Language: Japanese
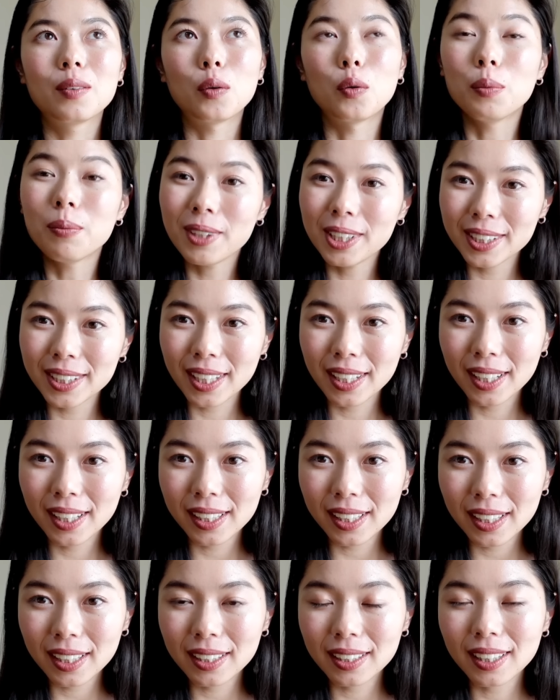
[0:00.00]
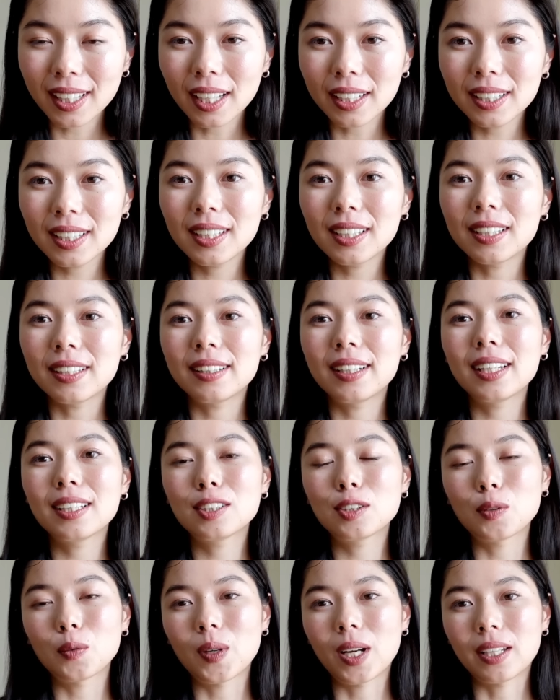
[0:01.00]
お店に行ったり
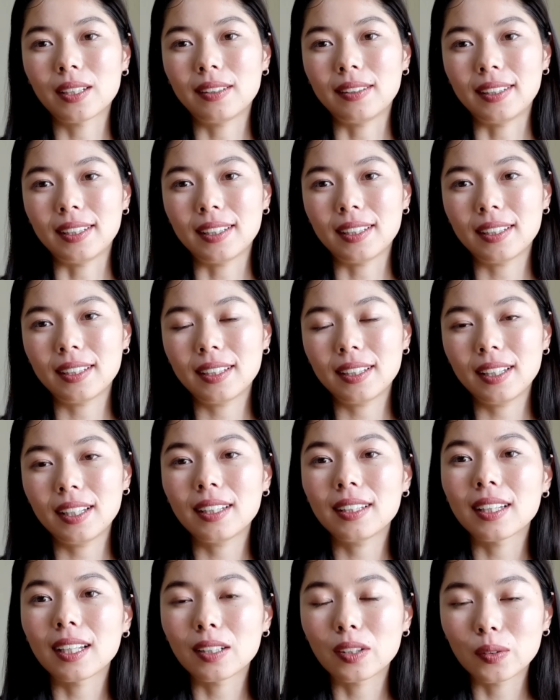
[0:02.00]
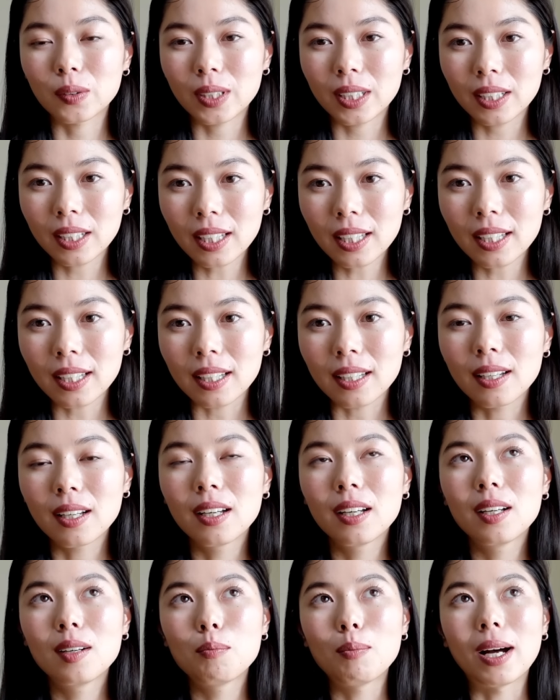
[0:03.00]
レストランに行った時に
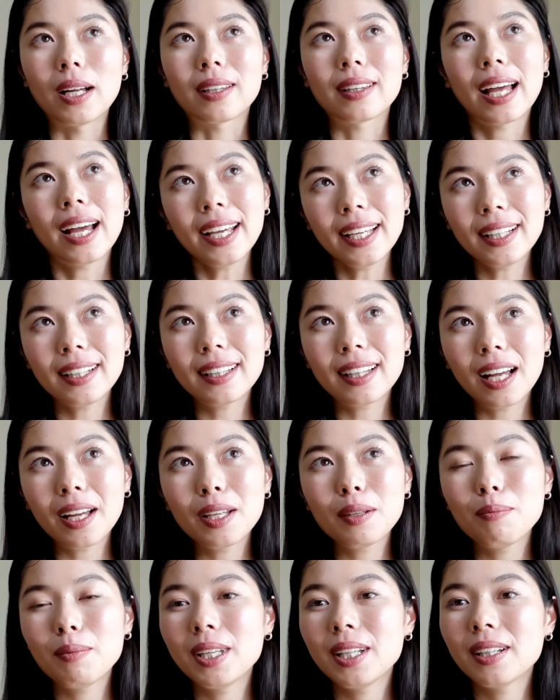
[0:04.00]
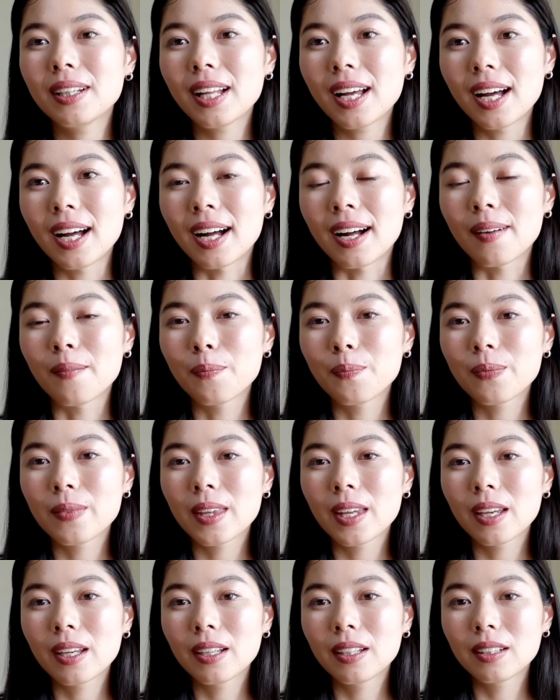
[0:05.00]
だいたいみんな
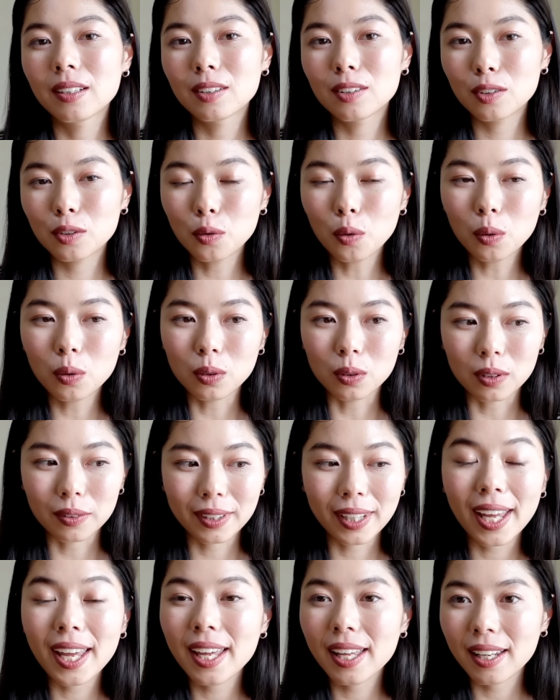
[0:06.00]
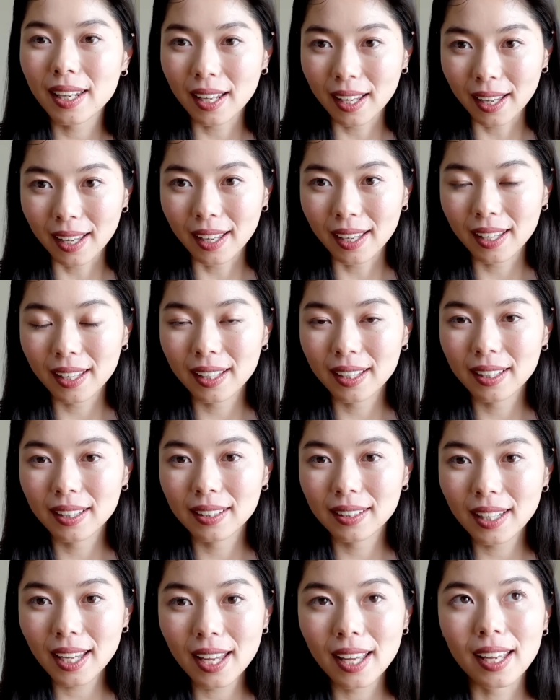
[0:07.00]
すごく丁寧
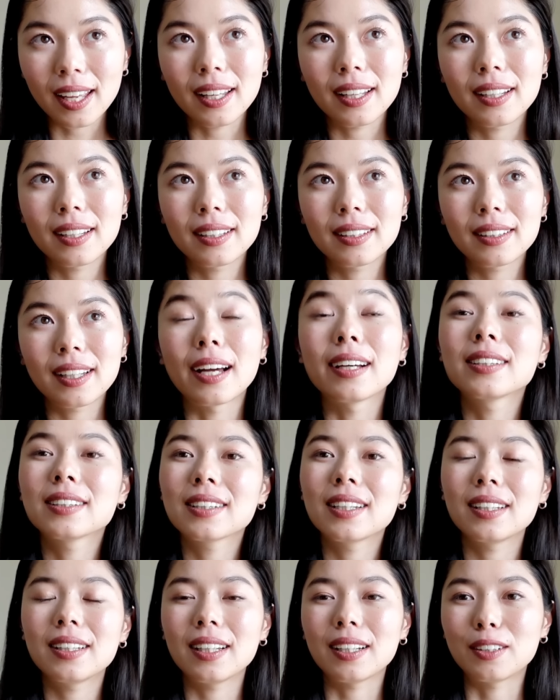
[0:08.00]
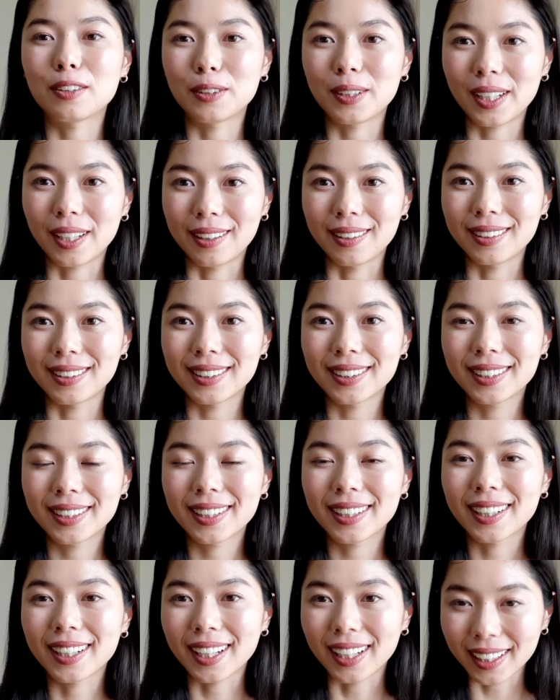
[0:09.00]
で助けてくれる
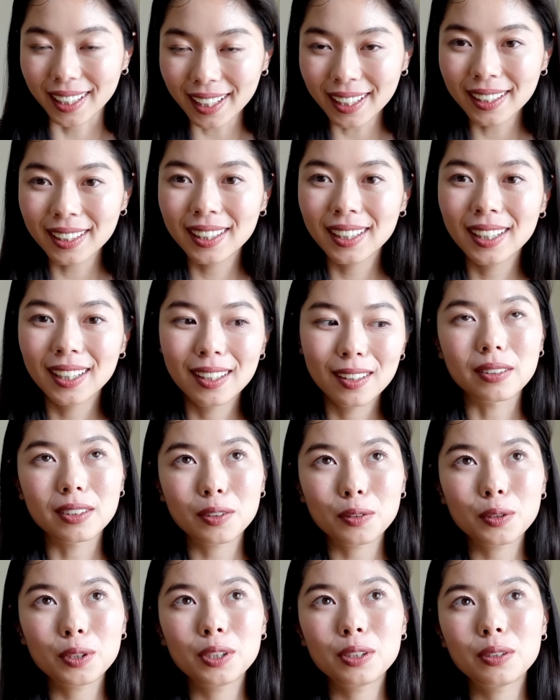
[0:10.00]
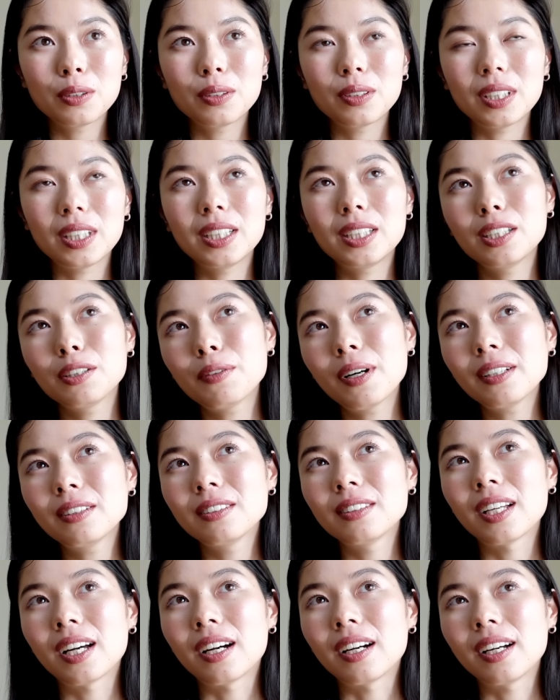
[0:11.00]
かな。そういう意地
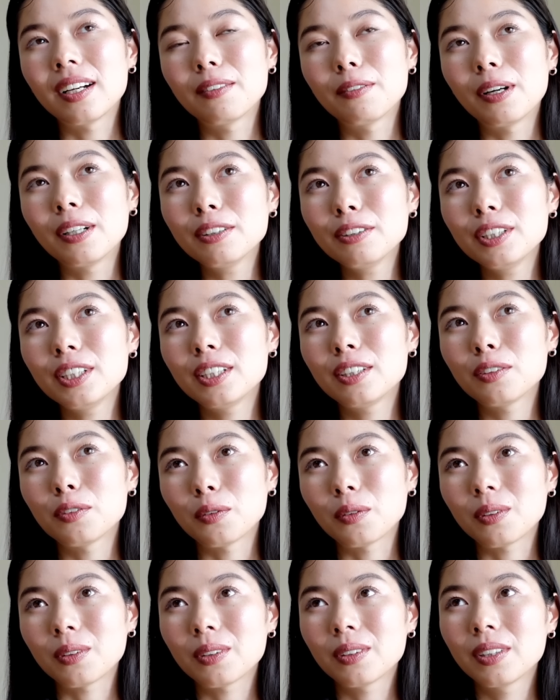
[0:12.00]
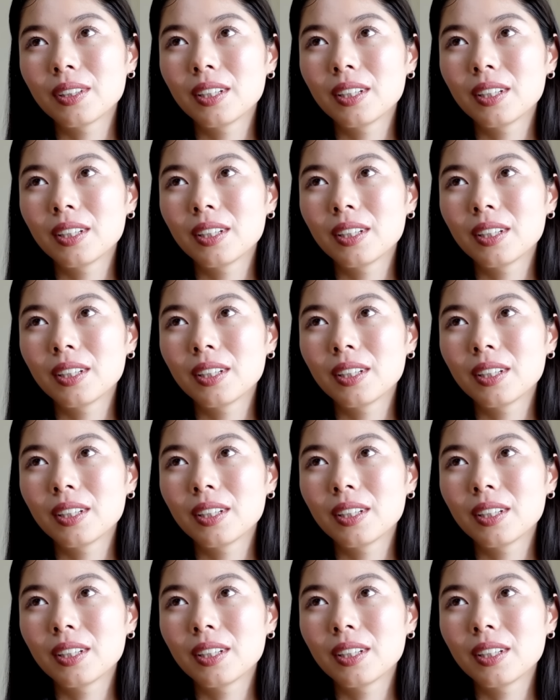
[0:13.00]
悪な悪い人っ